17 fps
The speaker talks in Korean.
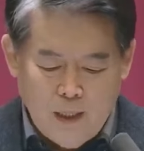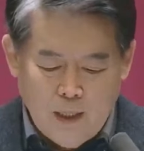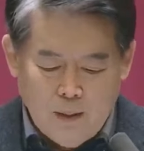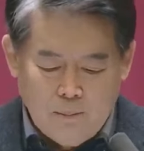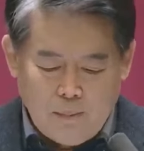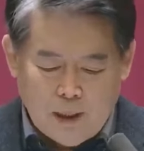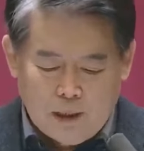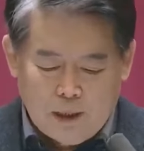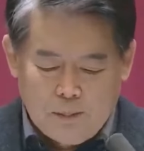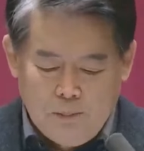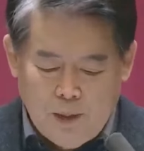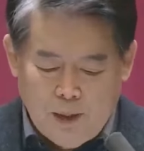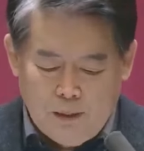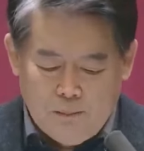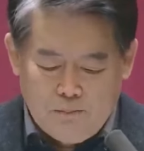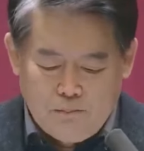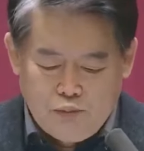
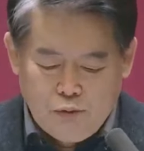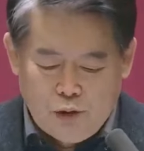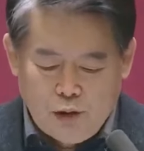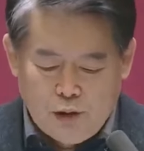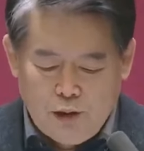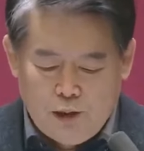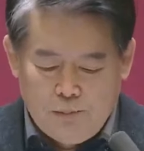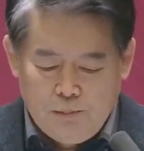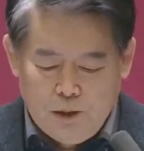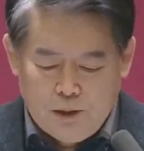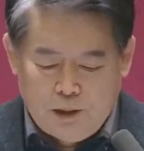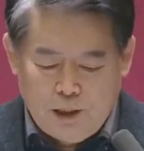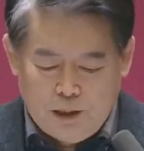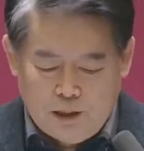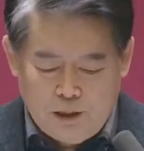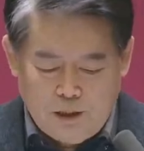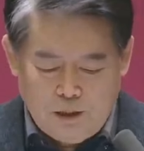80만 부천 시민을
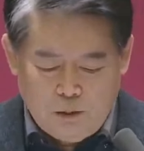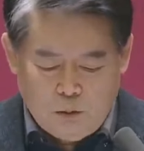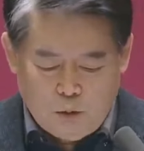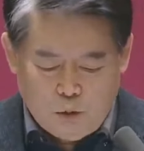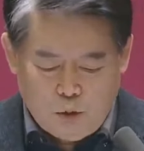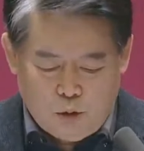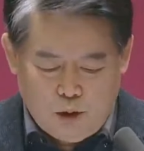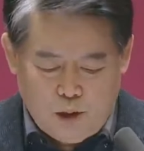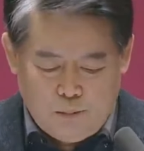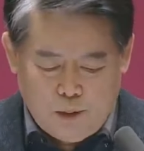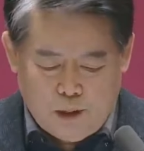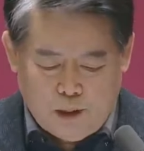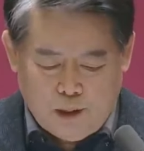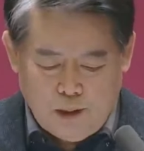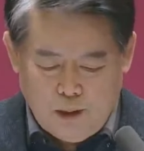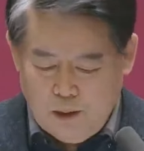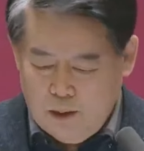대신하여 호소드립니다.
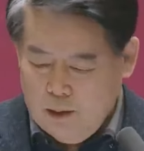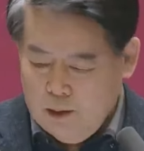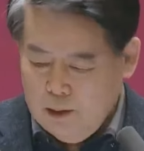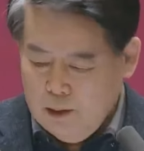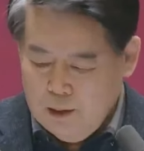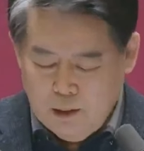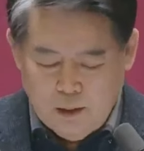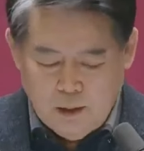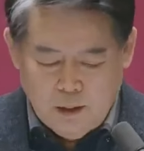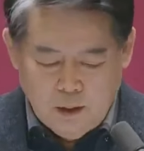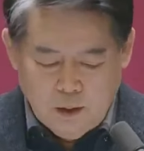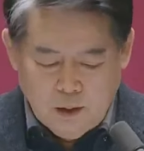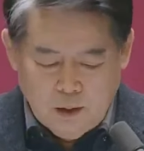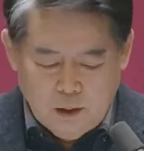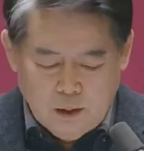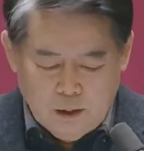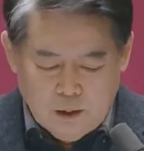
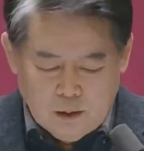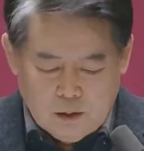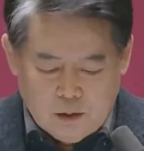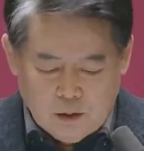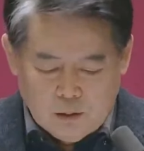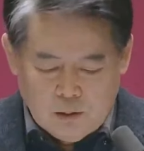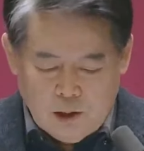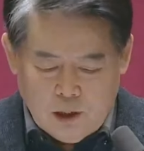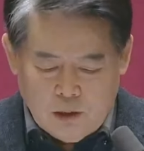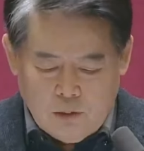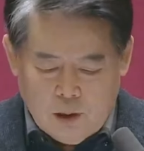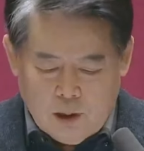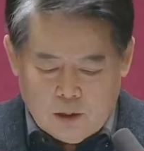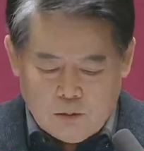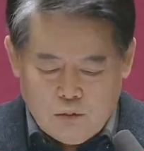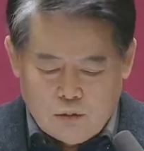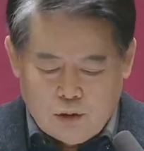
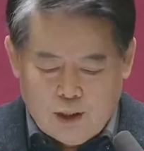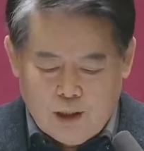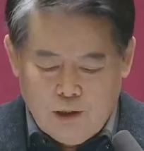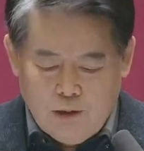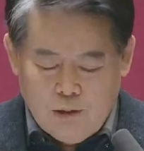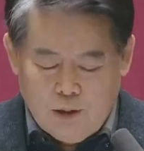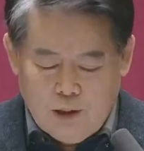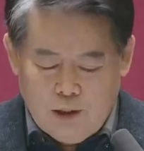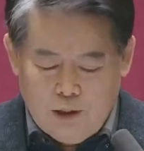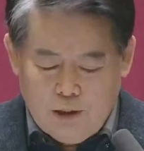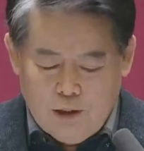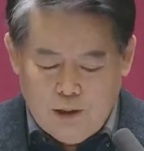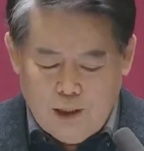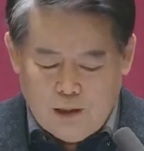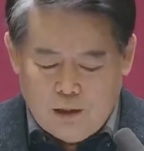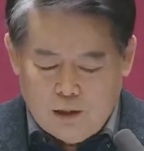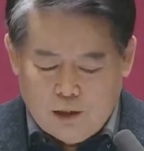정당과 국회의원의
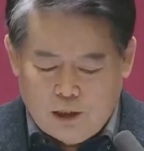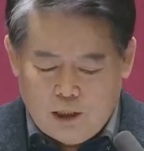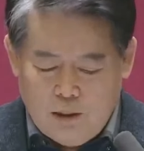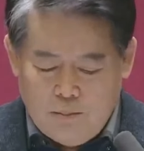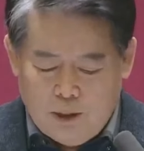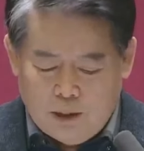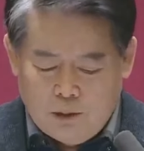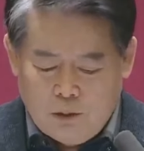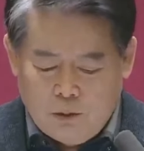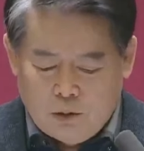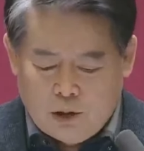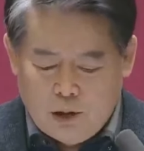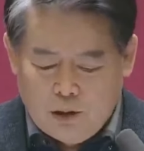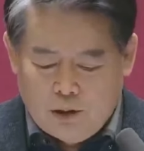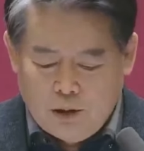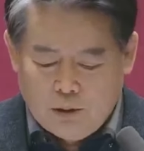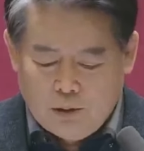이해득실만으로
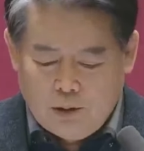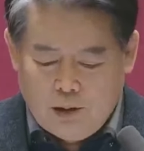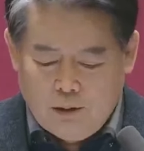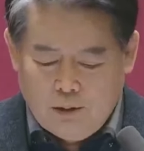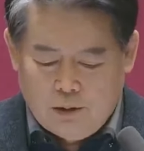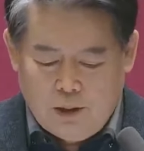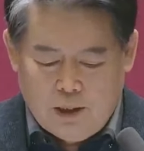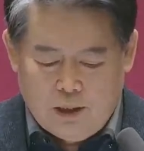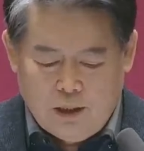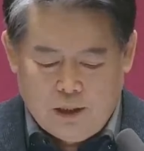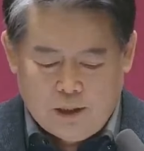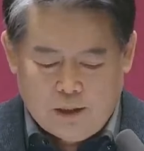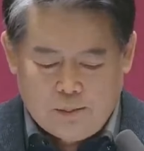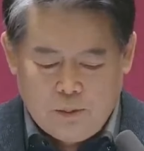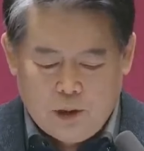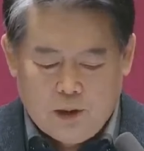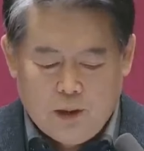결정되었어야
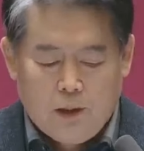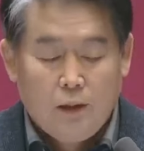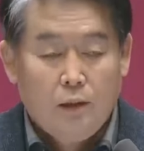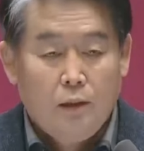되겠습니까?